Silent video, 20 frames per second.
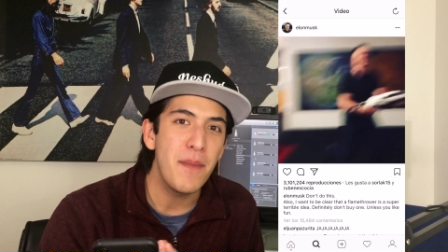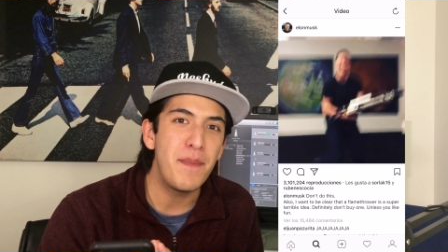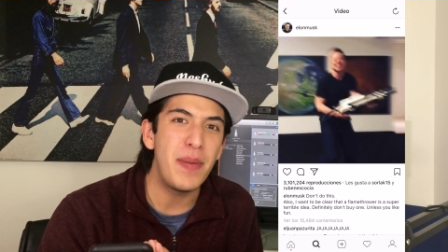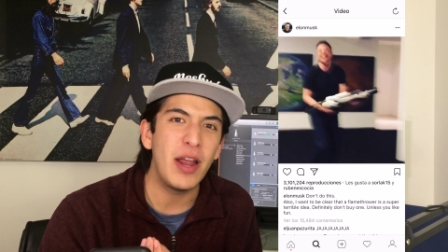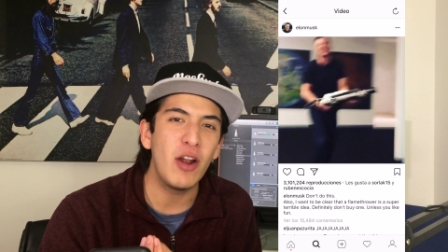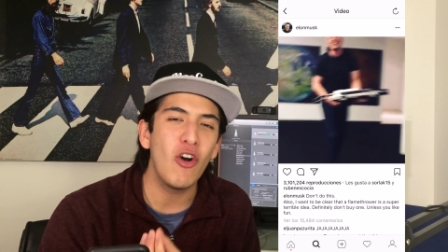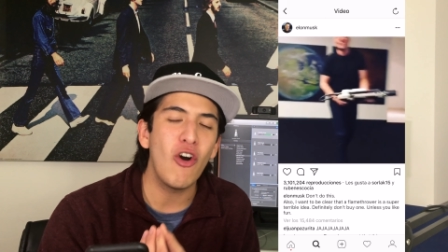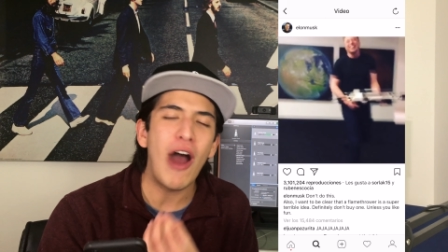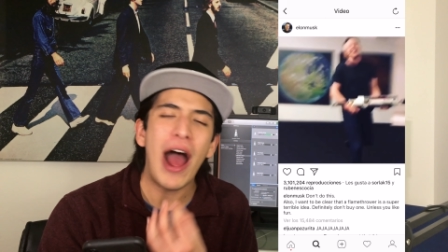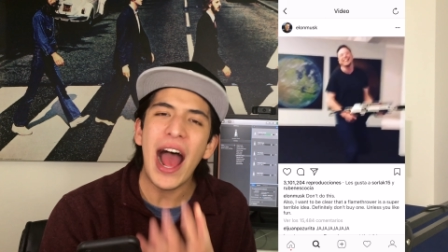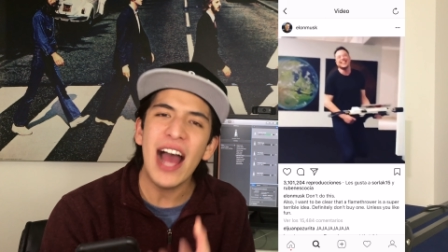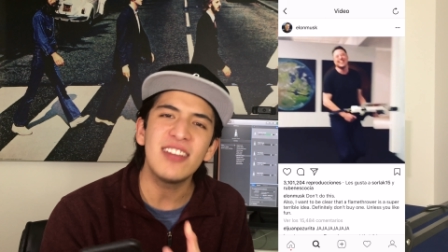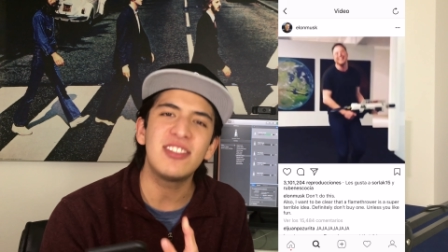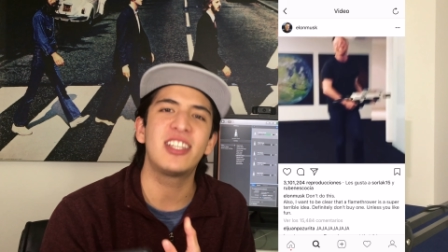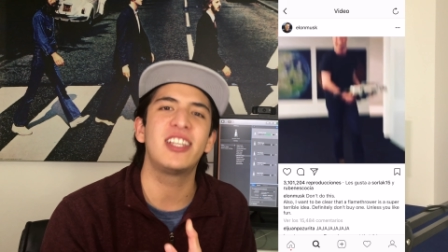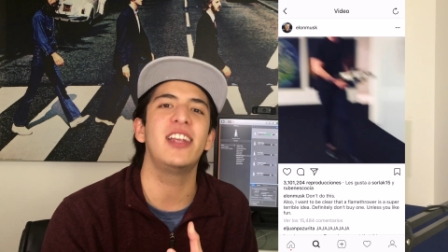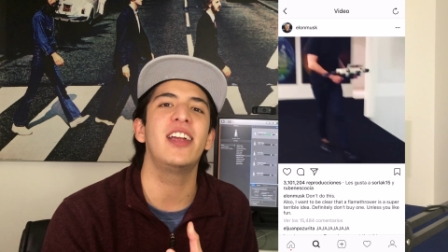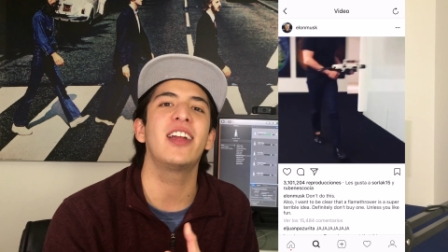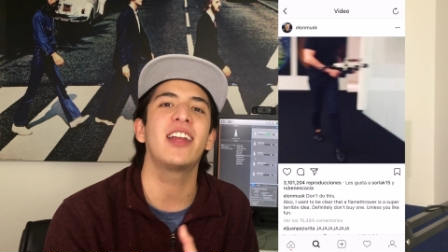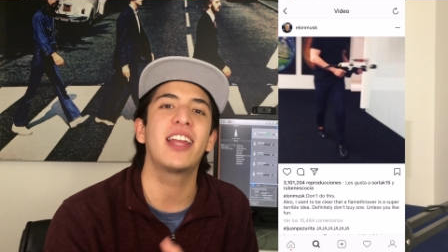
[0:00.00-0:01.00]
pero
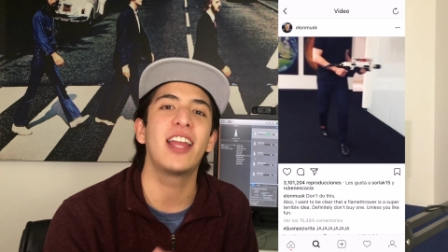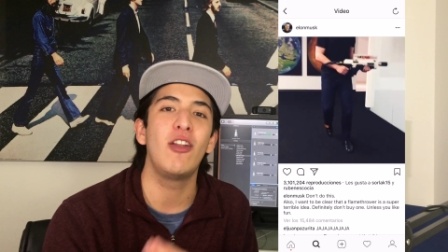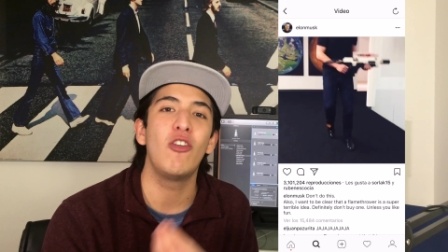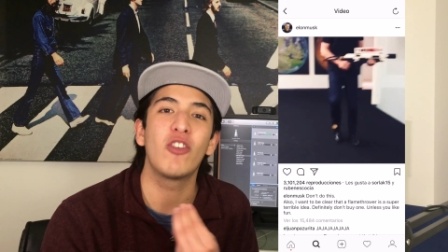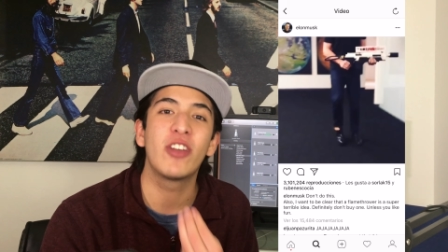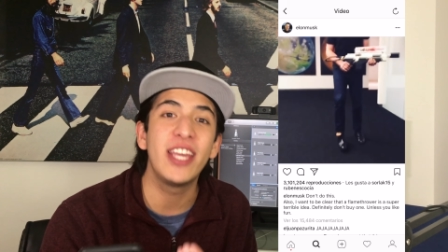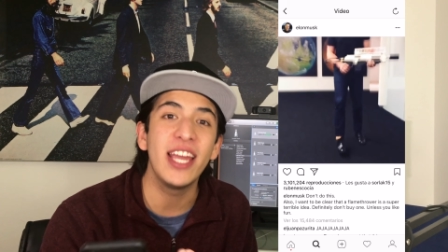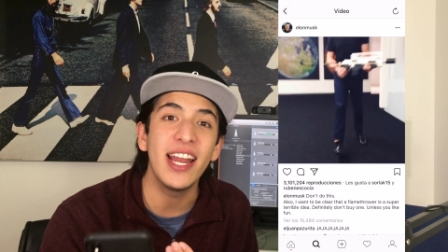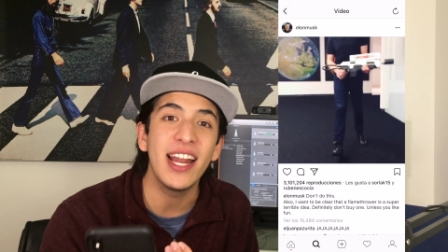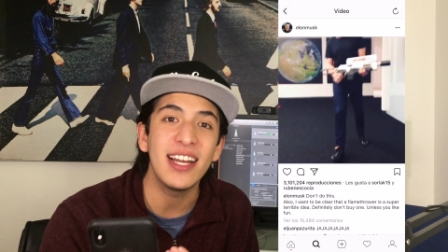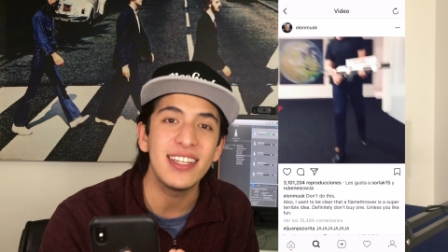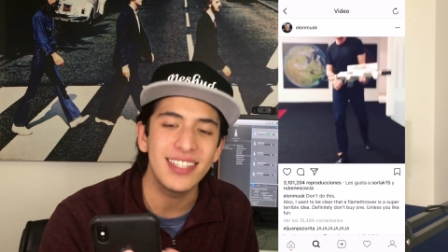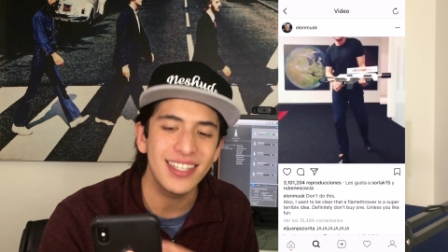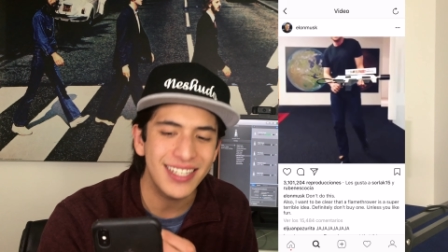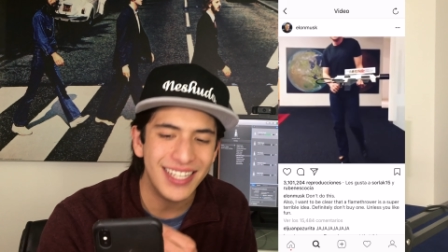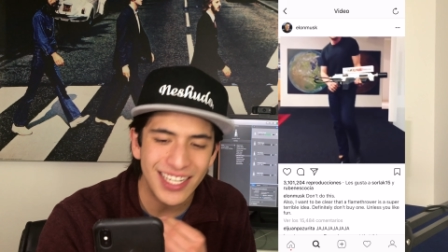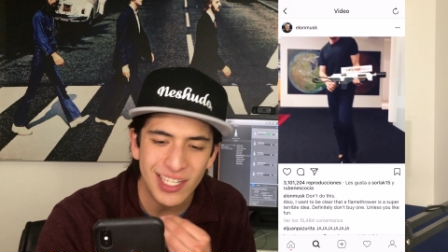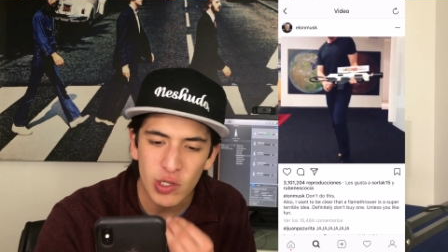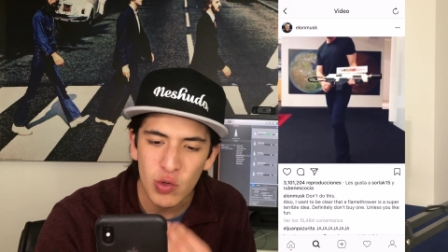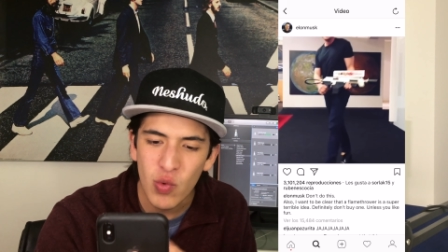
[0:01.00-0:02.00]
hace que lo quieras,
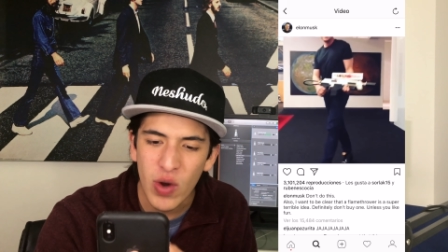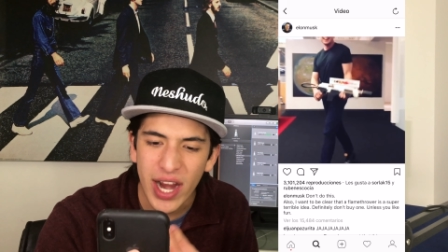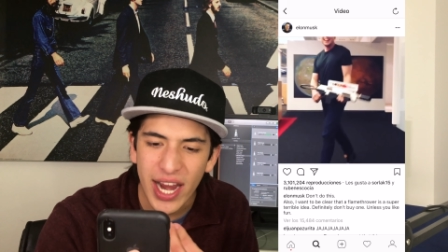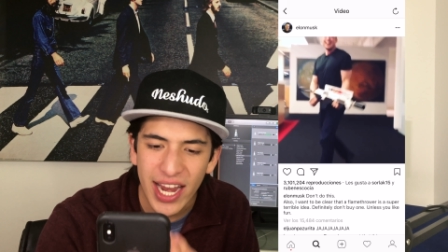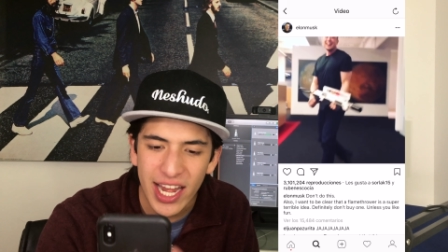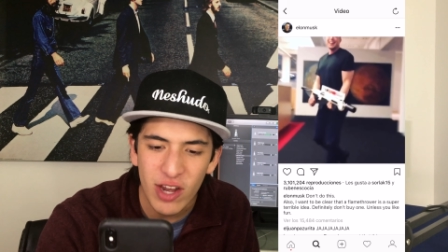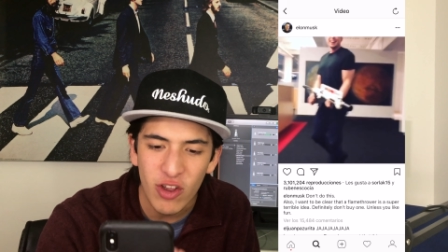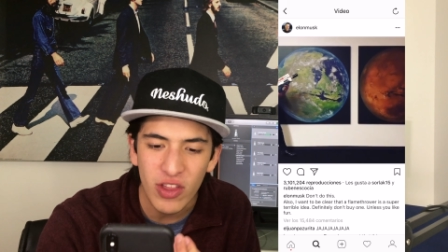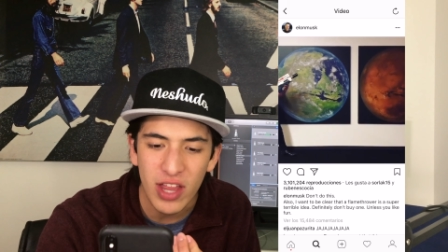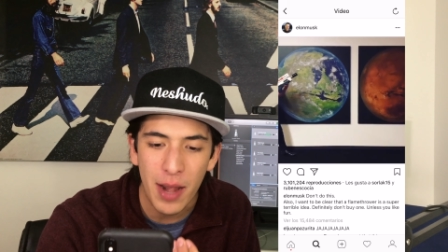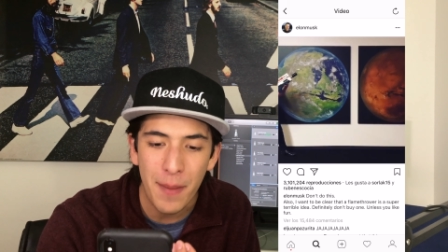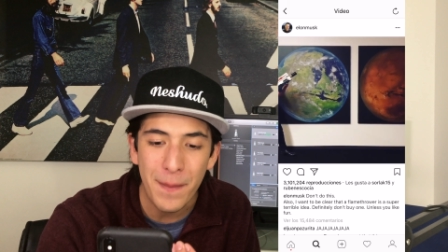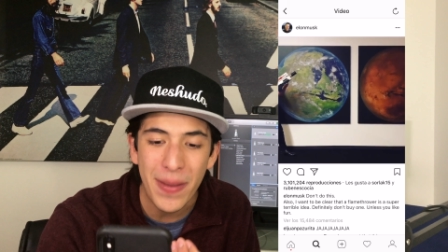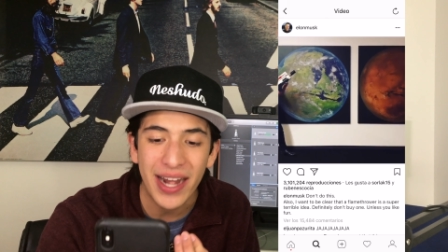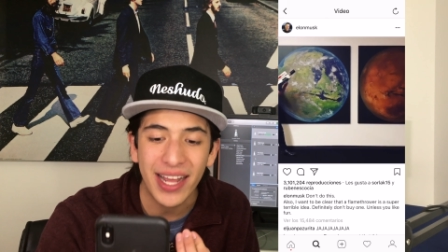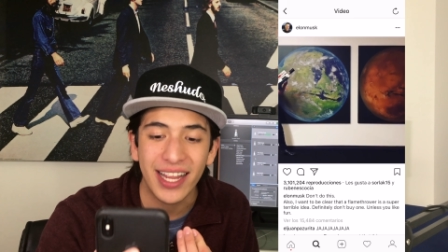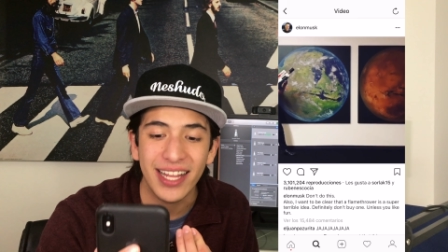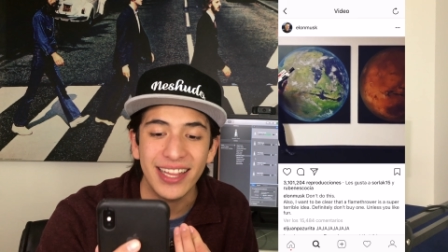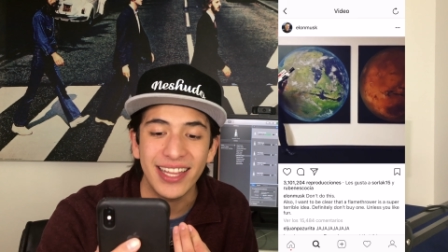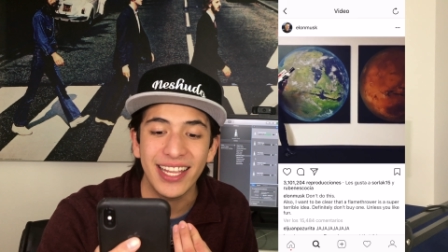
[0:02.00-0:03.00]
es que es un genio del
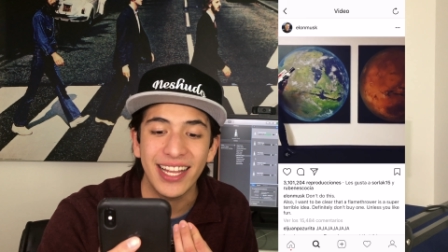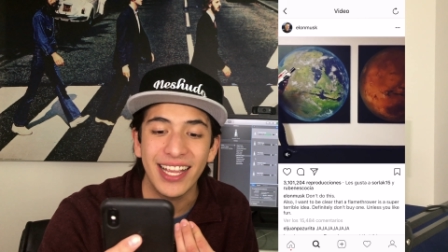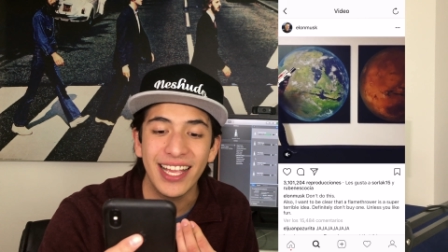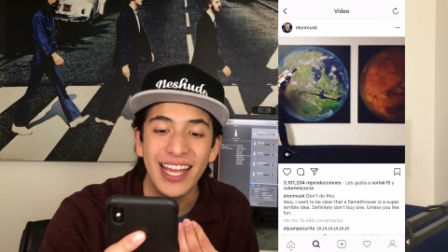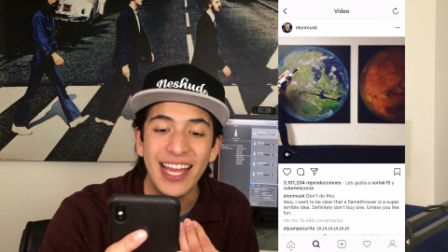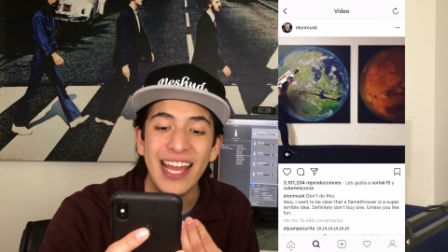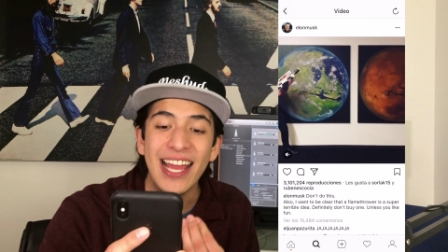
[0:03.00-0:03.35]
marketing.